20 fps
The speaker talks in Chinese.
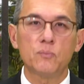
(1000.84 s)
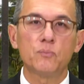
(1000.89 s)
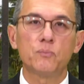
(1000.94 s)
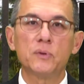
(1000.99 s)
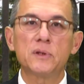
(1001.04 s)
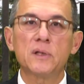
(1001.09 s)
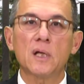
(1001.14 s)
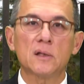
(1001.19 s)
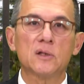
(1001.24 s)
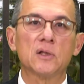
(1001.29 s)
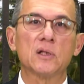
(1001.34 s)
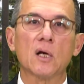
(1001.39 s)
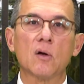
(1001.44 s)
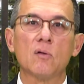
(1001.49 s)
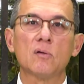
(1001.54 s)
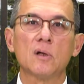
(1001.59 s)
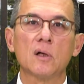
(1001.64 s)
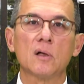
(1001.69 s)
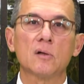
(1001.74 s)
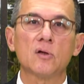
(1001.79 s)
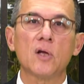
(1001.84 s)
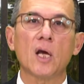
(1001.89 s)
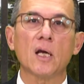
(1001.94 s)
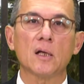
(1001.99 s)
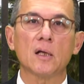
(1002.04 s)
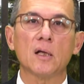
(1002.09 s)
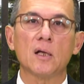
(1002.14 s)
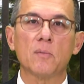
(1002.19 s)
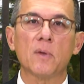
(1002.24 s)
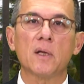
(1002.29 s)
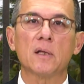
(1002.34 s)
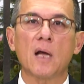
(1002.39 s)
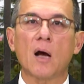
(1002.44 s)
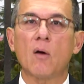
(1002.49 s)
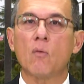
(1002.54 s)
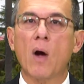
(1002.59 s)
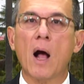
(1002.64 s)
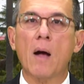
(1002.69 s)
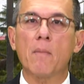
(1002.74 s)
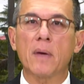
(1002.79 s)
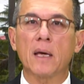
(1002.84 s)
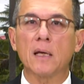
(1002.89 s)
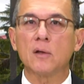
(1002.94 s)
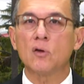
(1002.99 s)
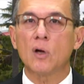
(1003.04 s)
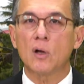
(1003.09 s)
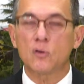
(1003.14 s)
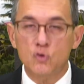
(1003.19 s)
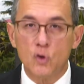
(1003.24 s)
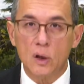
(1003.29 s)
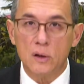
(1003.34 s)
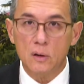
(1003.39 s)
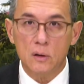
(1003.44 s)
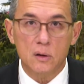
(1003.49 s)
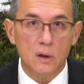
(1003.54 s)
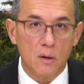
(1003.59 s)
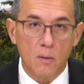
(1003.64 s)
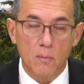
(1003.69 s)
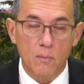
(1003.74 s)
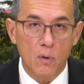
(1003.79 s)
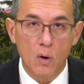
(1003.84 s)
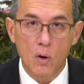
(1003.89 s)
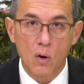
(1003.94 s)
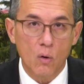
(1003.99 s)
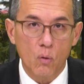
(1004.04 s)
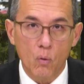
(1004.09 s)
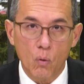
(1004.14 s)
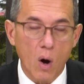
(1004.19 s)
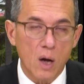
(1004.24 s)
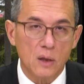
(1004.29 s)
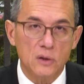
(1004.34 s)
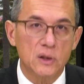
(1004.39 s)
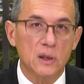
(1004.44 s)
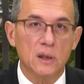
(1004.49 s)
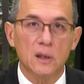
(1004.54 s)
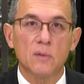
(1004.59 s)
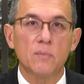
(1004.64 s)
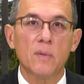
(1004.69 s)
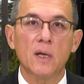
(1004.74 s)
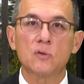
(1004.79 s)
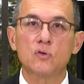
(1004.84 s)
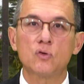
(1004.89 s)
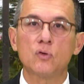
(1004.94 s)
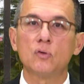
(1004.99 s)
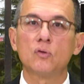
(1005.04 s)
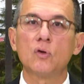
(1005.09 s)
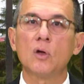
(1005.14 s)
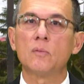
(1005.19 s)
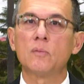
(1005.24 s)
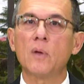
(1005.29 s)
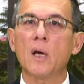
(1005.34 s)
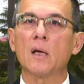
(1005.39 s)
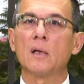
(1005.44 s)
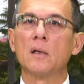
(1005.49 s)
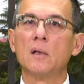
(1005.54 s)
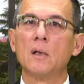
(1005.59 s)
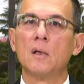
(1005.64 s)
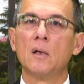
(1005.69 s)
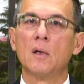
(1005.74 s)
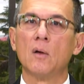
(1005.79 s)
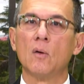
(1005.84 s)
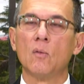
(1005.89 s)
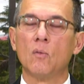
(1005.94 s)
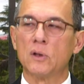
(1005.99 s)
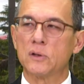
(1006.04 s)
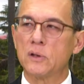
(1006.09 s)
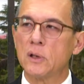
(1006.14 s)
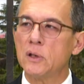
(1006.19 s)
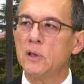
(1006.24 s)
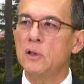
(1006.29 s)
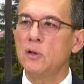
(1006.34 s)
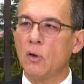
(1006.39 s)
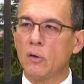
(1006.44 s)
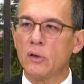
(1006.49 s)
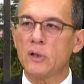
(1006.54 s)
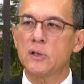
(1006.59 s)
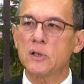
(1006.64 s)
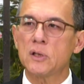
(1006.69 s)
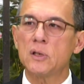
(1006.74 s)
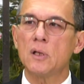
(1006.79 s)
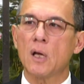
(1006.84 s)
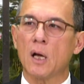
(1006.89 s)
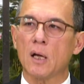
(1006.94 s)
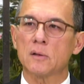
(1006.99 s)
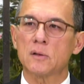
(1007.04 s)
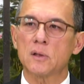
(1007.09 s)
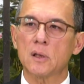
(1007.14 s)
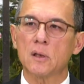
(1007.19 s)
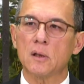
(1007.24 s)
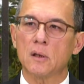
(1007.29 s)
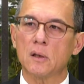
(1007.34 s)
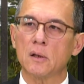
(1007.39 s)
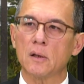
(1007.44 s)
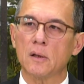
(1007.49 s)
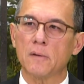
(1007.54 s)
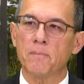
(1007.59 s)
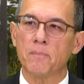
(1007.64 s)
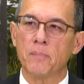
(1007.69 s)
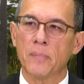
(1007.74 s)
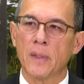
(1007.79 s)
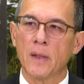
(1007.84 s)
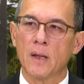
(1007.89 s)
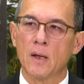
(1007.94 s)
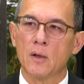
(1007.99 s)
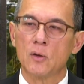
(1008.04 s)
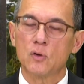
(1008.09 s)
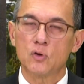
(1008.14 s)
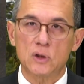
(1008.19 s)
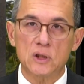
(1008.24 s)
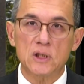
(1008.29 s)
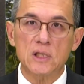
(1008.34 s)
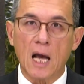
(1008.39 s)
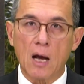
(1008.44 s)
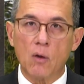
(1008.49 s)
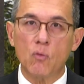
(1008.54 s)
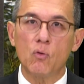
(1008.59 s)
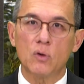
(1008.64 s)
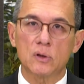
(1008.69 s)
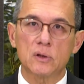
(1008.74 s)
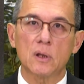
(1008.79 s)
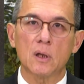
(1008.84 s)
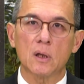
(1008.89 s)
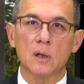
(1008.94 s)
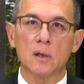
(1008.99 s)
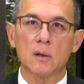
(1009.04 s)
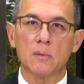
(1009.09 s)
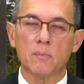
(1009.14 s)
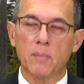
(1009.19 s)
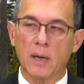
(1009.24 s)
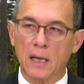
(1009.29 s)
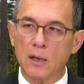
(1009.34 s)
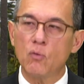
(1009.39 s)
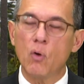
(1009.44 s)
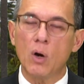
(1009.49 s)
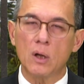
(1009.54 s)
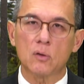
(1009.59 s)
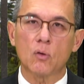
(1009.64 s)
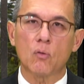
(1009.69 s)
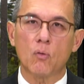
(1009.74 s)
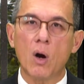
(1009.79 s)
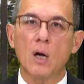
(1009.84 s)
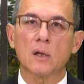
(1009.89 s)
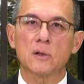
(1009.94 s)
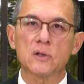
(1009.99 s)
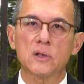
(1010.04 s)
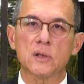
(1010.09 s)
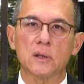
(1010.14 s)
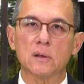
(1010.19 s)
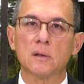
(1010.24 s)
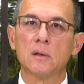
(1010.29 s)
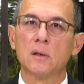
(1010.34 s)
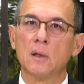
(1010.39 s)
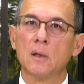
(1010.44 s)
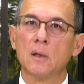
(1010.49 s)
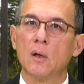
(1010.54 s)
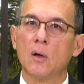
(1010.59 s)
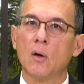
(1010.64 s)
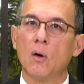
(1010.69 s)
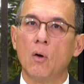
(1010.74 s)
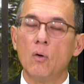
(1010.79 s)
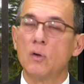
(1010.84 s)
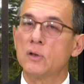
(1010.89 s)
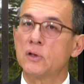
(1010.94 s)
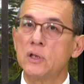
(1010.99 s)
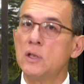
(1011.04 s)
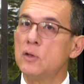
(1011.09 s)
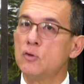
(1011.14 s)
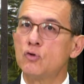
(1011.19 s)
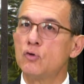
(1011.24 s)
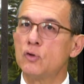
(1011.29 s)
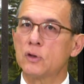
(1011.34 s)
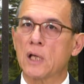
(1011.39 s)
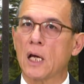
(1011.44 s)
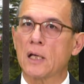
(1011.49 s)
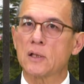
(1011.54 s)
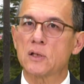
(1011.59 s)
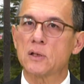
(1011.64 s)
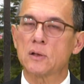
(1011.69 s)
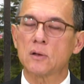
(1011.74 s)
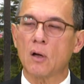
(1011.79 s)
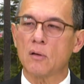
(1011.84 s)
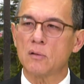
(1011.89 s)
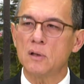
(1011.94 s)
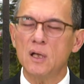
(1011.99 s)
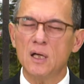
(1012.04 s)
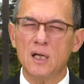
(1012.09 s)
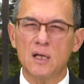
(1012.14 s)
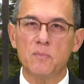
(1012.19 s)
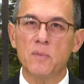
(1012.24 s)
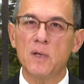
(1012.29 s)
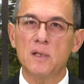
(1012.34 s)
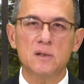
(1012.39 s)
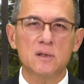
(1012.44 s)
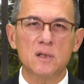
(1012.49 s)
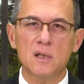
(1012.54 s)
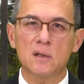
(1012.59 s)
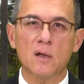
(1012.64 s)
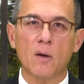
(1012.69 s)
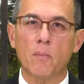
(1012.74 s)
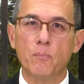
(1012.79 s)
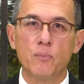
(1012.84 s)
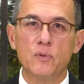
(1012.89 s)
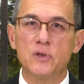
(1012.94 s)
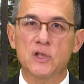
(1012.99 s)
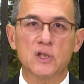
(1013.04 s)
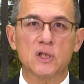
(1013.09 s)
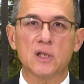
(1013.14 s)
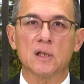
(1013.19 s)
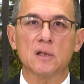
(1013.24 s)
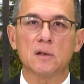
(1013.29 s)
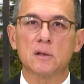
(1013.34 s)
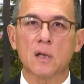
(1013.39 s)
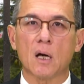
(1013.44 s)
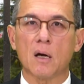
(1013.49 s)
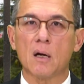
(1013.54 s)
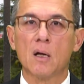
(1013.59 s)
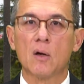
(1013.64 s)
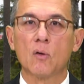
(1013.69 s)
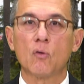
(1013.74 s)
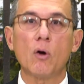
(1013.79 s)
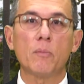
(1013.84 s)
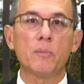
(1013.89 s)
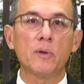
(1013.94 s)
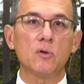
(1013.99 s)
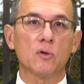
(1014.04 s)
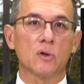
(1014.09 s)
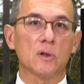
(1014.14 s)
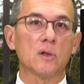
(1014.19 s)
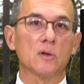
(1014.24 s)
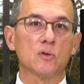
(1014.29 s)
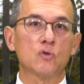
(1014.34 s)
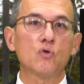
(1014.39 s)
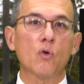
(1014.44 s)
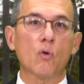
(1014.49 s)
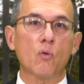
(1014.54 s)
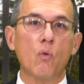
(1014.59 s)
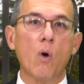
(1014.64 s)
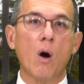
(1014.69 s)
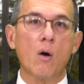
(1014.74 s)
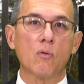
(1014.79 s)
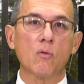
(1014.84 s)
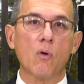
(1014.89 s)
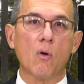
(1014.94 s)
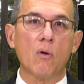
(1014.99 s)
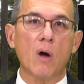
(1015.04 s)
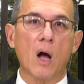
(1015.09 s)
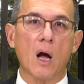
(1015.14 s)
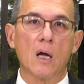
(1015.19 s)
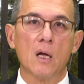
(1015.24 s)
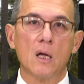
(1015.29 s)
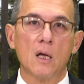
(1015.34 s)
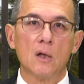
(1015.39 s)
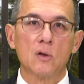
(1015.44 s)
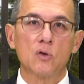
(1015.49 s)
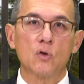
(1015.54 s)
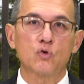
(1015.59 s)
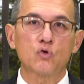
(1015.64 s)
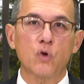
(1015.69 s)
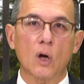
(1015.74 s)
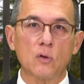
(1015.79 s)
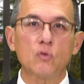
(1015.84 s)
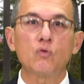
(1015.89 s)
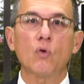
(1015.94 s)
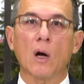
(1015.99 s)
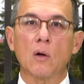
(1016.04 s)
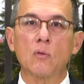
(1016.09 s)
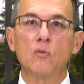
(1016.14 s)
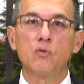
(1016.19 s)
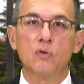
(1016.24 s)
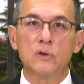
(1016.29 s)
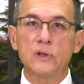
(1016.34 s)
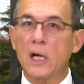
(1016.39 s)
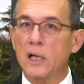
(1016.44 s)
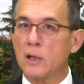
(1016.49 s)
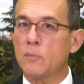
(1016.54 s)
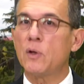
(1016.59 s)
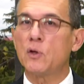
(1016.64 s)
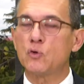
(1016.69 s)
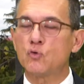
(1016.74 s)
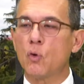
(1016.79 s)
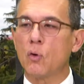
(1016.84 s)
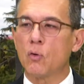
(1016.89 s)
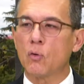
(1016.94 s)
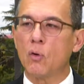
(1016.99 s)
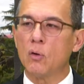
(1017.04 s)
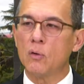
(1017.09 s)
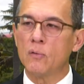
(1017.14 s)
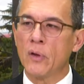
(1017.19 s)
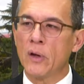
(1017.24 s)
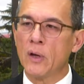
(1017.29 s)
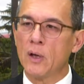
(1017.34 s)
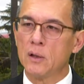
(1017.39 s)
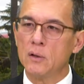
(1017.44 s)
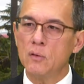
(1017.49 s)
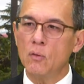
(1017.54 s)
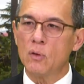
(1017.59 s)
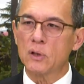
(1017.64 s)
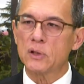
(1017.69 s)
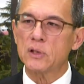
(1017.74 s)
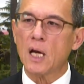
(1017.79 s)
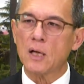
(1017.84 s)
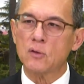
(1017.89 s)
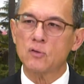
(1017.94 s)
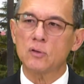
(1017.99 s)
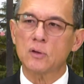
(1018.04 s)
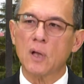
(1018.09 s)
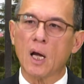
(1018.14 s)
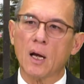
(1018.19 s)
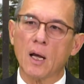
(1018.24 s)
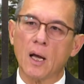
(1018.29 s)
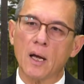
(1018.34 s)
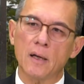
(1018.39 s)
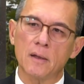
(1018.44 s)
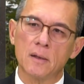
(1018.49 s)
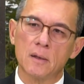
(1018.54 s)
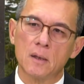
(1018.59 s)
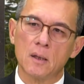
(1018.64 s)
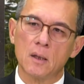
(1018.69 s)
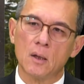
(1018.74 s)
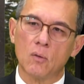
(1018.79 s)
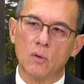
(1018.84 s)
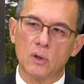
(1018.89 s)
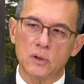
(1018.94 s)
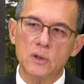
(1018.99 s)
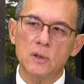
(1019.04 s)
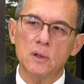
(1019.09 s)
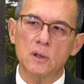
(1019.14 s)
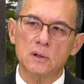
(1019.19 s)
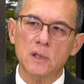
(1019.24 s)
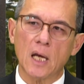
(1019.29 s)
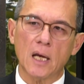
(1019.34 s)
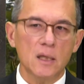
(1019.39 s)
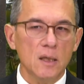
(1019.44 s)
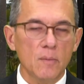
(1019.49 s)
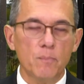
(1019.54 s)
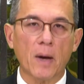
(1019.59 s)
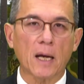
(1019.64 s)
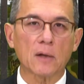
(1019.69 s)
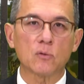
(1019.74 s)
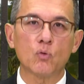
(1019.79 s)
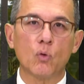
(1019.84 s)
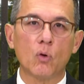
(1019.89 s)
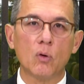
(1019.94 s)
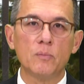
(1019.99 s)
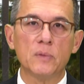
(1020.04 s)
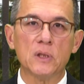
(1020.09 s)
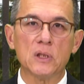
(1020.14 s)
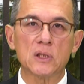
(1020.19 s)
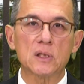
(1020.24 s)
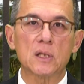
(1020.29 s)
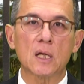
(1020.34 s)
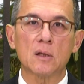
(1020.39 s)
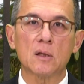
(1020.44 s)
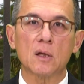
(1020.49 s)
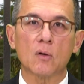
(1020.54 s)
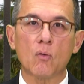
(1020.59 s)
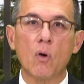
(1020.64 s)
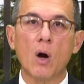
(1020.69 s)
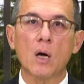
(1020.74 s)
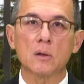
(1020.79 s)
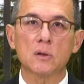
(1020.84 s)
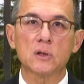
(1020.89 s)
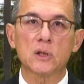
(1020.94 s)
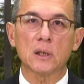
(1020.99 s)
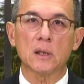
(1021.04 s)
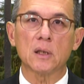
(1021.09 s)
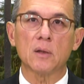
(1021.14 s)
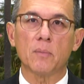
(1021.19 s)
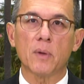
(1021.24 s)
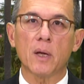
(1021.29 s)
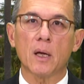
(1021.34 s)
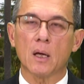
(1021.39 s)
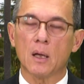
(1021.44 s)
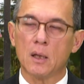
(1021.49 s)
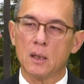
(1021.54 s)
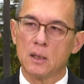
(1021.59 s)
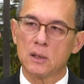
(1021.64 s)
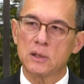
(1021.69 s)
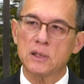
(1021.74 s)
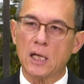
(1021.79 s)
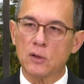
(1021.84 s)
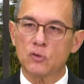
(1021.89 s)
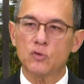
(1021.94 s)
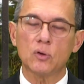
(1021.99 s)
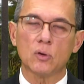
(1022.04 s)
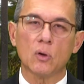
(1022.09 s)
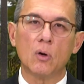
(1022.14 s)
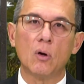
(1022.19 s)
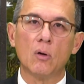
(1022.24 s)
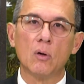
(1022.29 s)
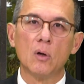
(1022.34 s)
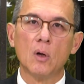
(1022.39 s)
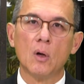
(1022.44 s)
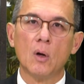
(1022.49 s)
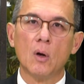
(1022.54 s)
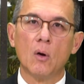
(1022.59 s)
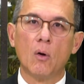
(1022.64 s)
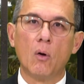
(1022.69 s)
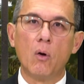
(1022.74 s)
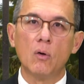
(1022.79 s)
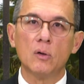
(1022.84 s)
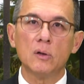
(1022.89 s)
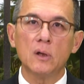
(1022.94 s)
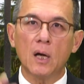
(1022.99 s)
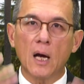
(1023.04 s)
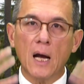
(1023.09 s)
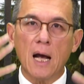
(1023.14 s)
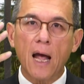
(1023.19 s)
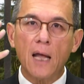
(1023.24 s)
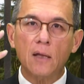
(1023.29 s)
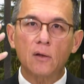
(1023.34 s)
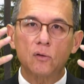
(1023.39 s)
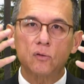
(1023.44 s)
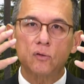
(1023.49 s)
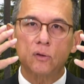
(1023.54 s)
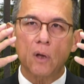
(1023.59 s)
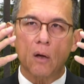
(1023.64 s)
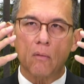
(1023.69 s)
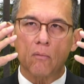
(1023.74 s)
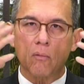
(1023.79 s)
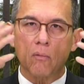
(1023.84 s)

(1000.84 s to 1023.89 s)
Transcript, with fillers: 不像以前那个电影里面，人家挖煤都要钻到那个矿井里面去，对不对？我曾经有一次啊，这个下过这个煤矿的矿井。我进去才知道，那个里面热到不行，你知道？怪不得有的人说矿工啊都穿短裤在里面做工，因为我下去大概，我记得才一百多米深的矿井里面下去以后，嚯，那个汗呢，就像